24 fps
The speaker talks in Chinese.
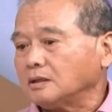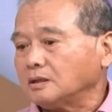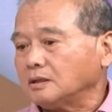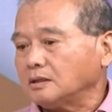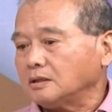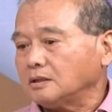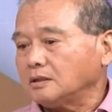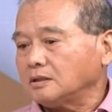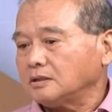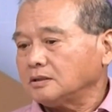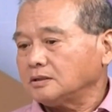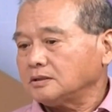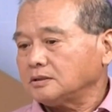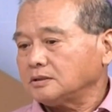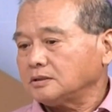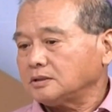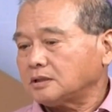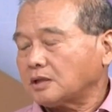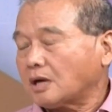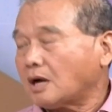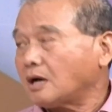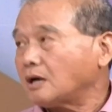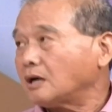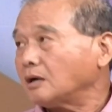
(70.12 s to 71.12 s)
嗯，
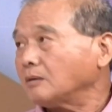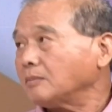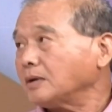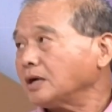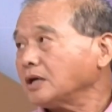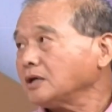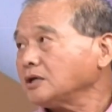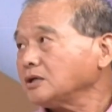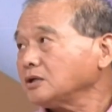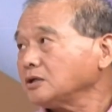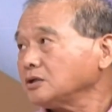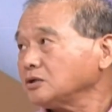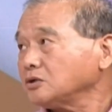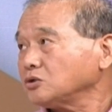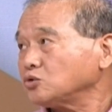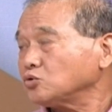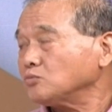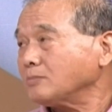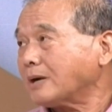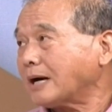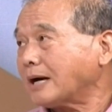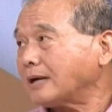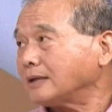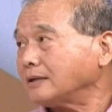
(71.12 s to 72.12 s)
四十二了吧。
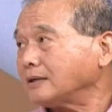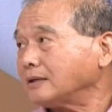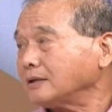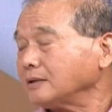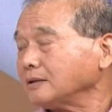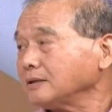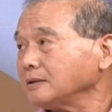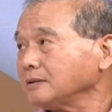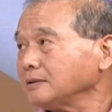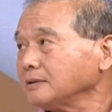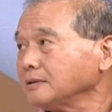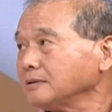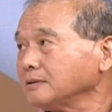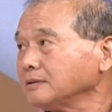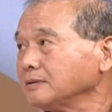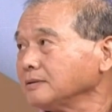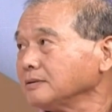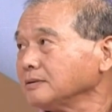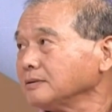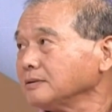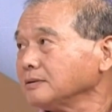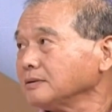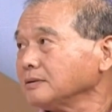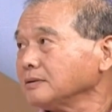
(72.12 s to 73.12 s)
嗯。属马的。也
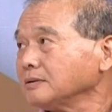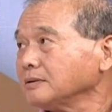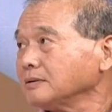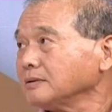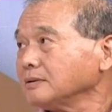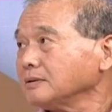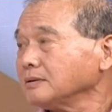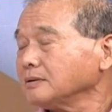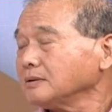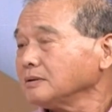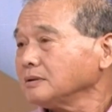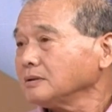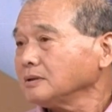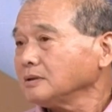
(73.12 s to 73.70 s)
都是，